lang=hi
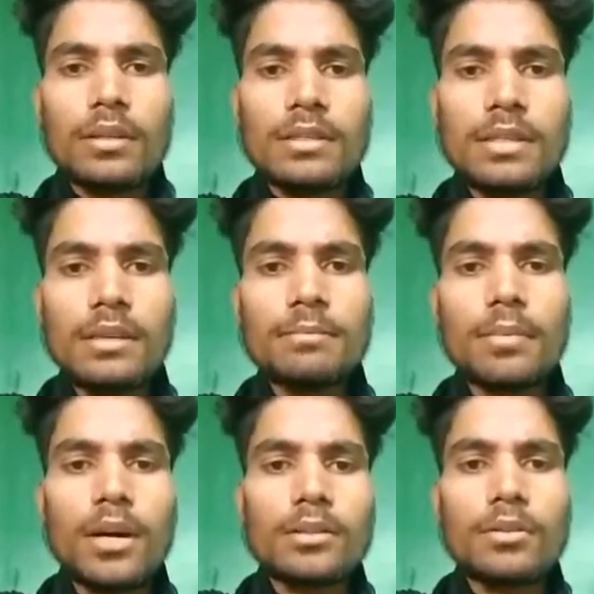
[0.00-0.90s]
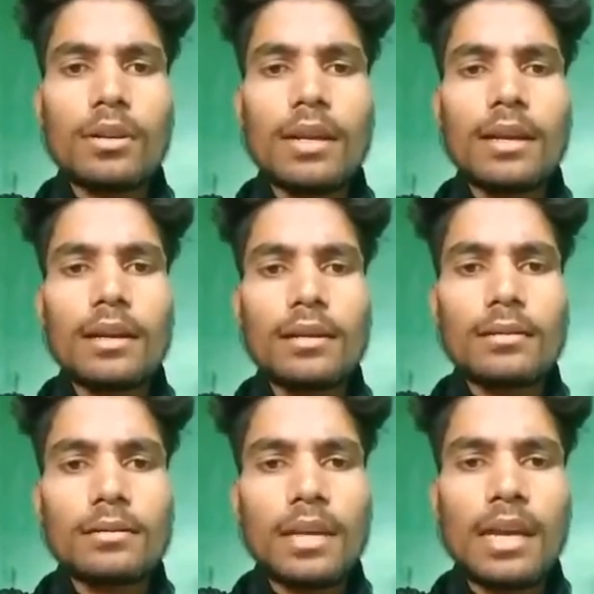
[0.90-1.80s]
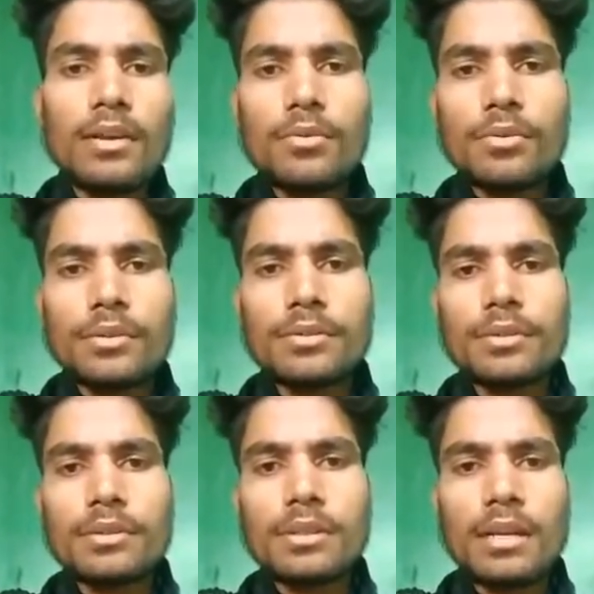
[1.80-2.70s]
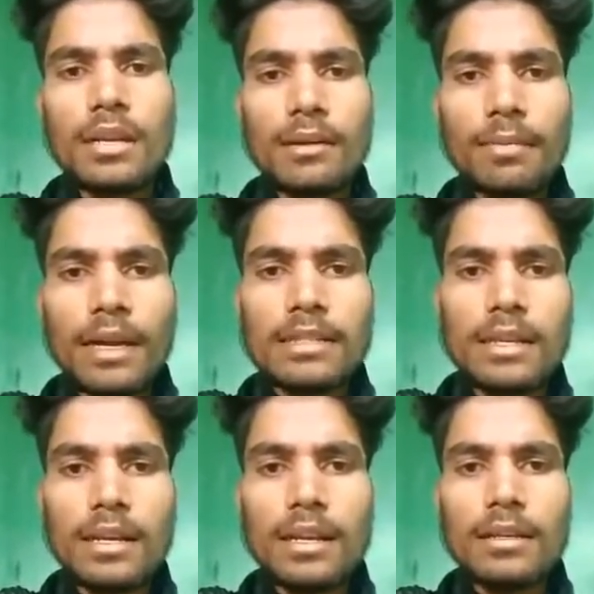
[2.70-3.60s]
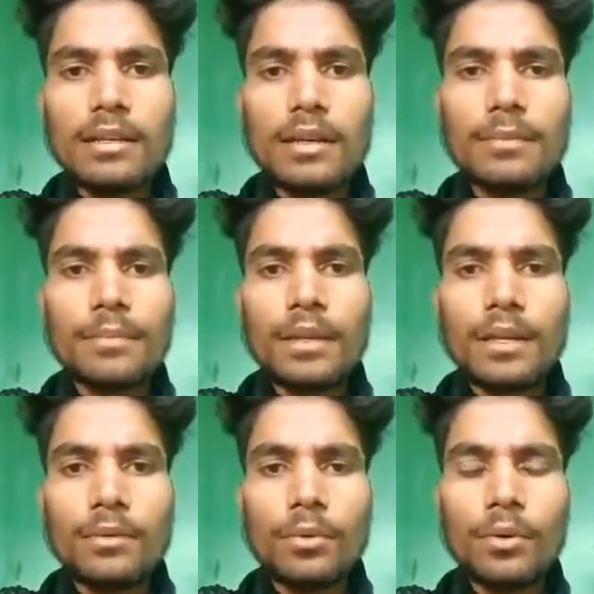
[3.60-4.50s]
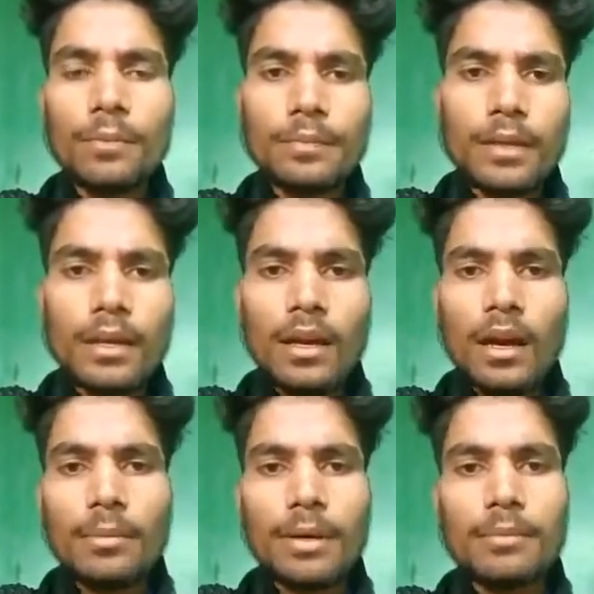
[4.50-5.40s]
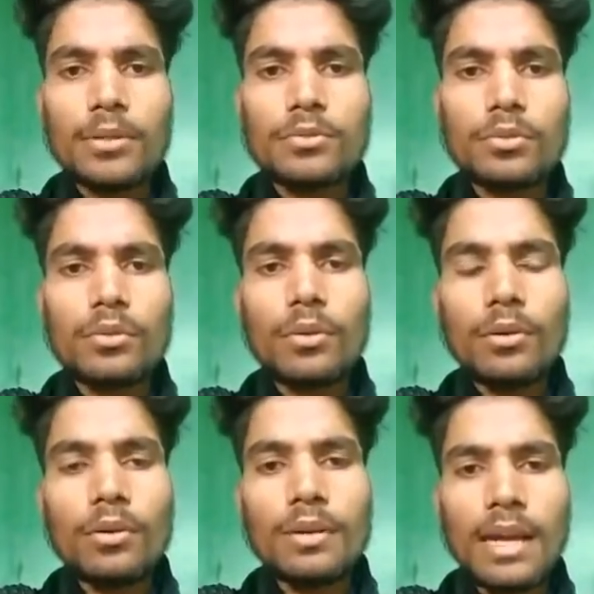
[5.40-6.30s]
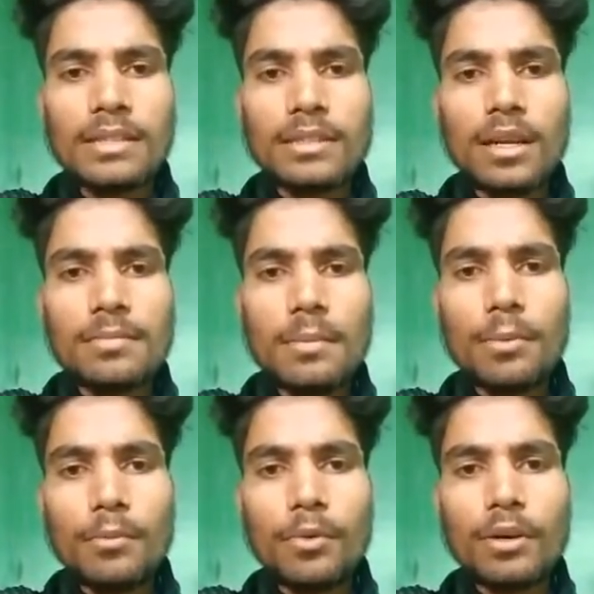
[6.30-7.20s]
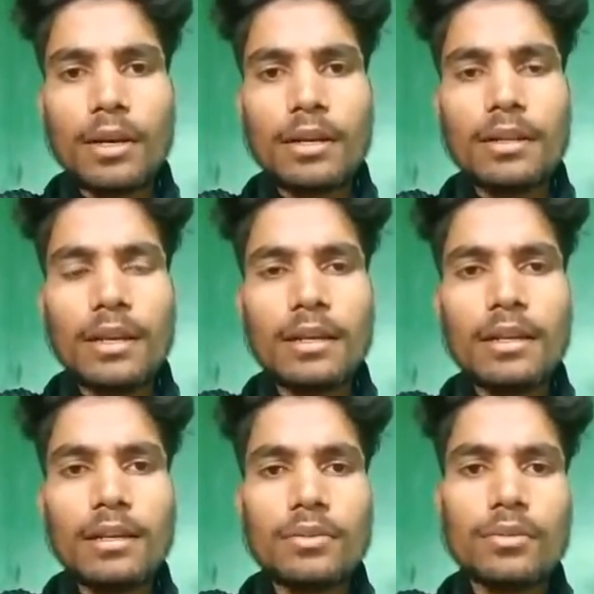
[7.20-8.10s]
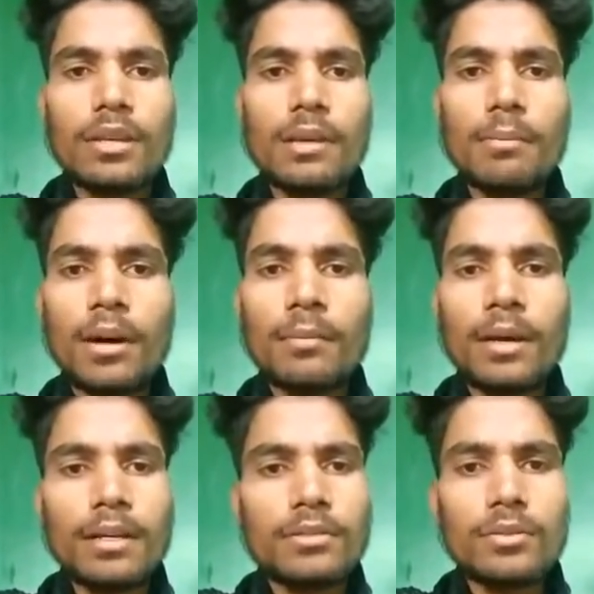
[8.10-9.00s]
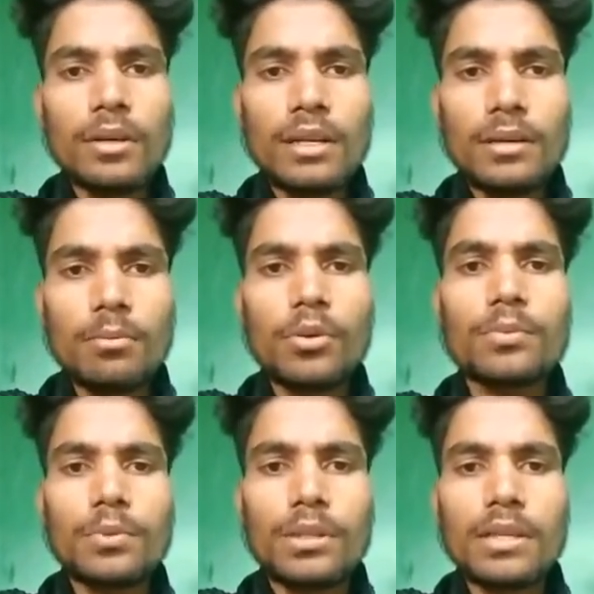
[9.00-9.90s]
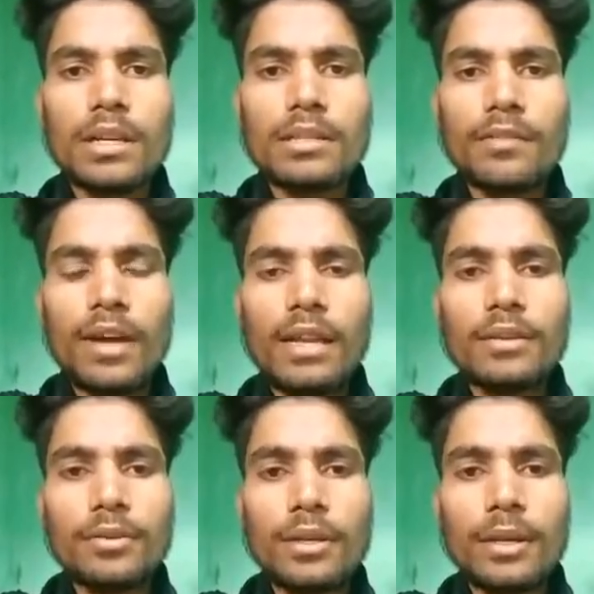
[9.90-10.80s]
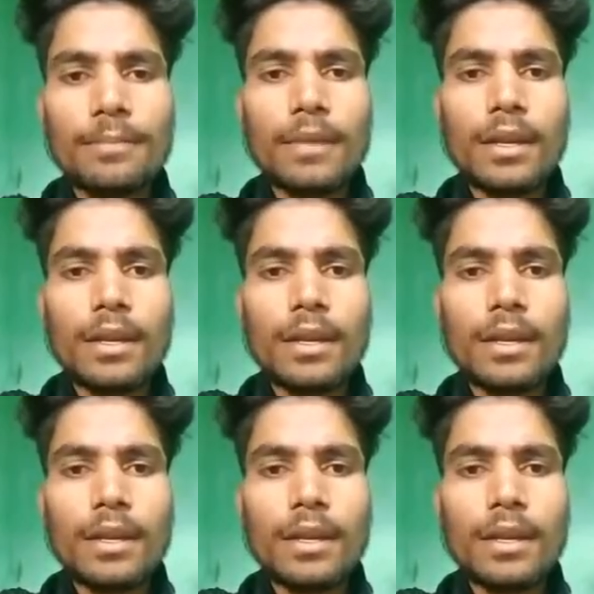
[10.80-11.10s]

इसी बात को लेकर कई यूनिवर्सिटीज़ ने ये फैसला ले लिया कि वो अपने बच्चों को नेक्स्ट क्लास में प्रमोट कर देगी क्योंकि ये महामारी जो है ये बहुत बुरी तरह से फैली हुई है